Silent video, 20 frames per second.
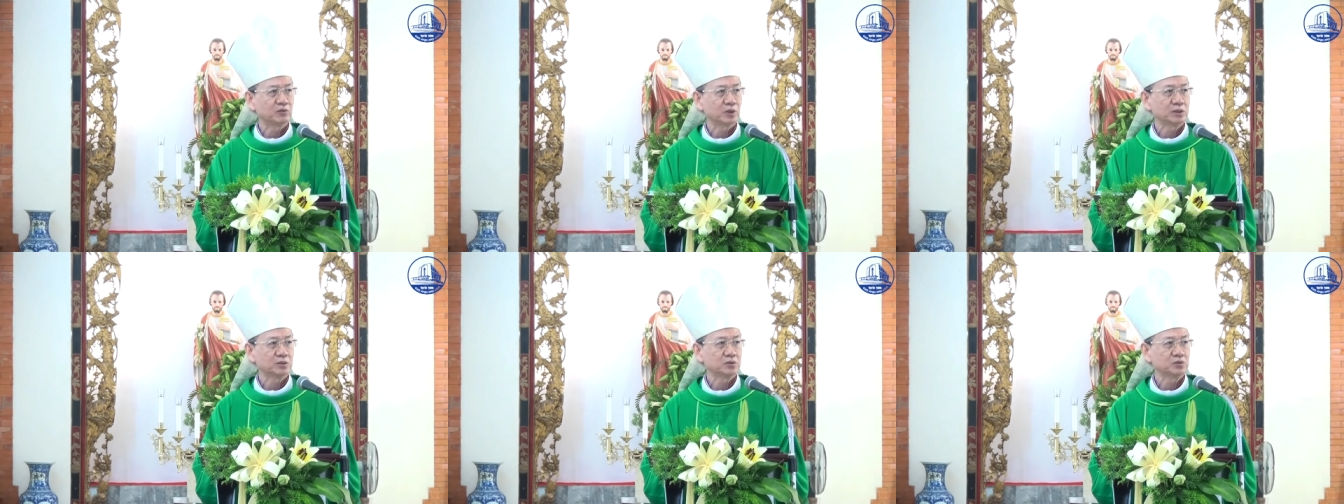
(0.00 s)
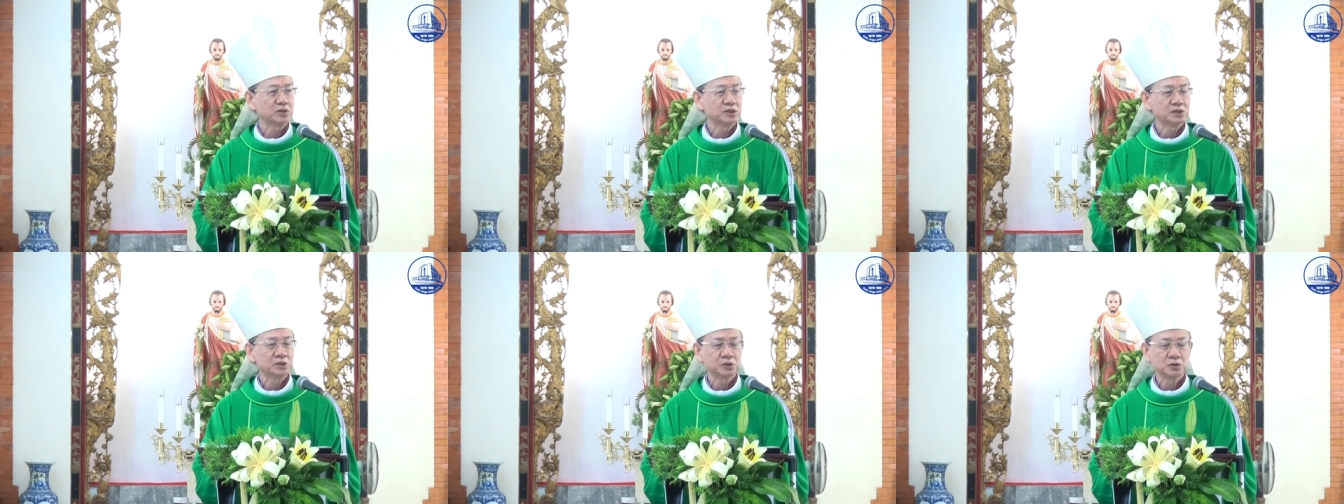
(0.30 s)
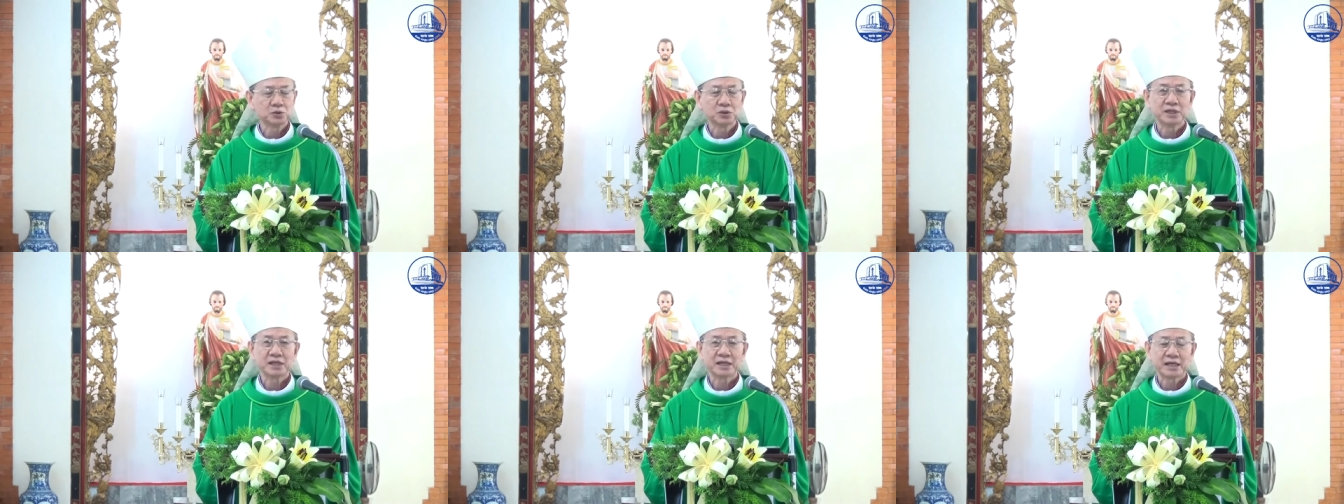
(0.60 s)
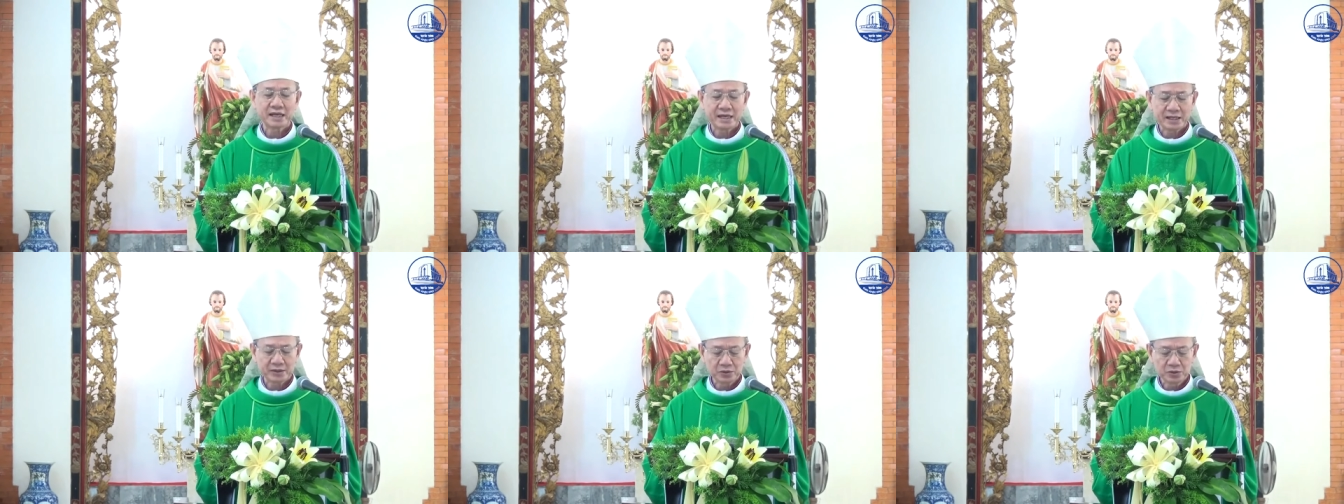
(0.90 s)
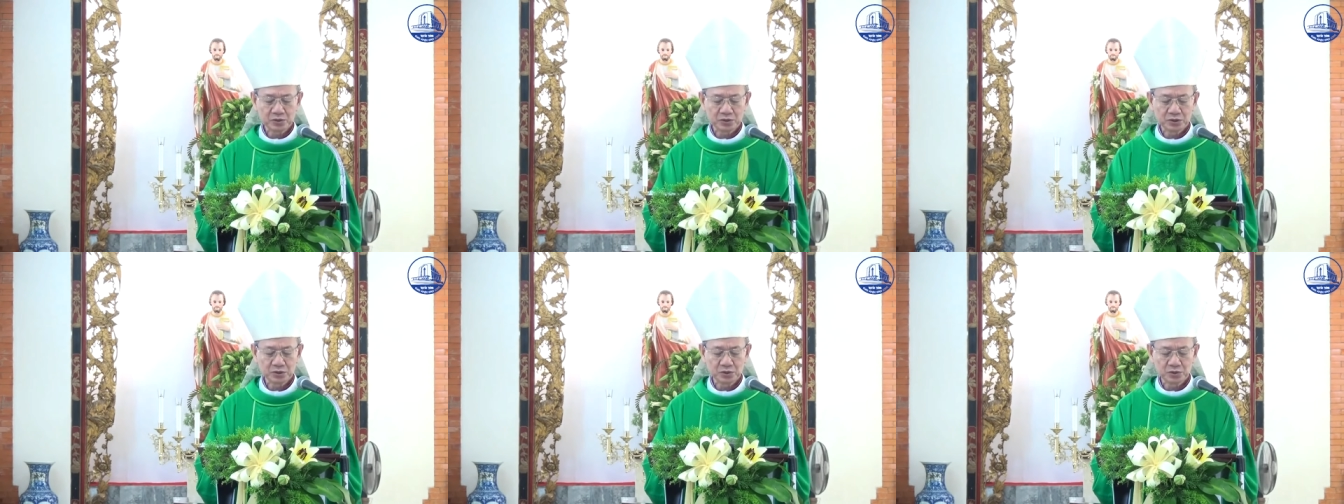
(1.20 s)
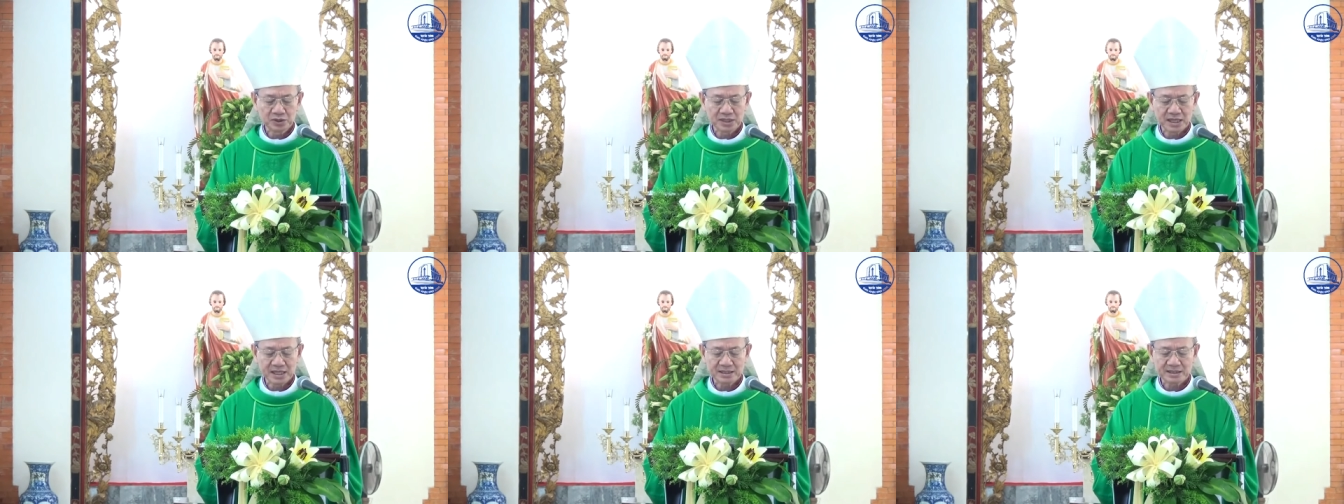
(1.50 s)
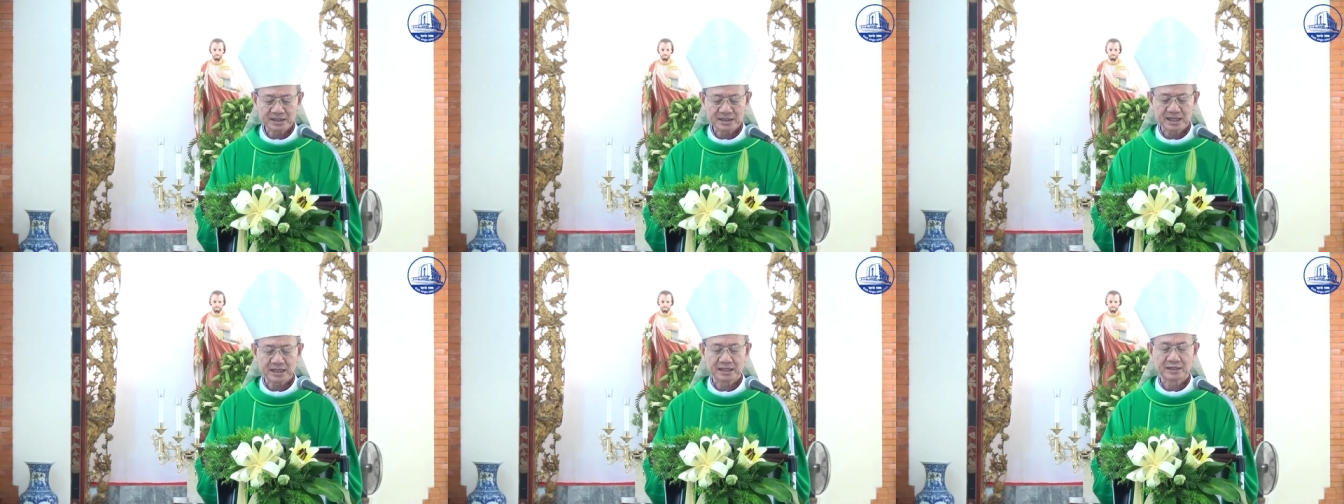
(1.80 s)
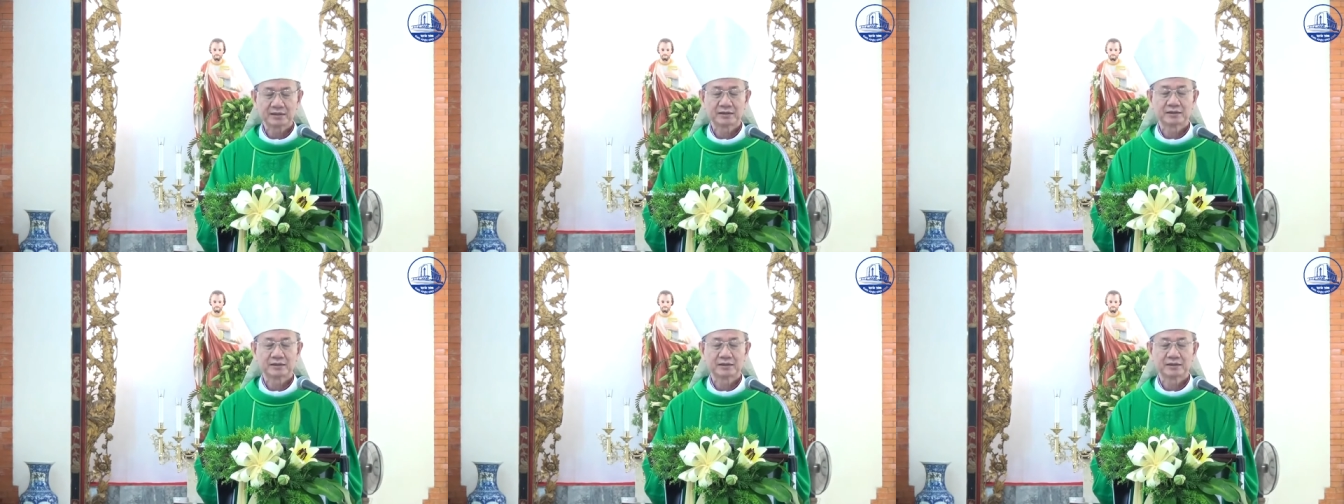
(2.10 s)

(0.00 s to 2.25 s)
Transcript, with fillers: quanh Chúa Giêsu để nghe Chúa Giêsu giảng dạy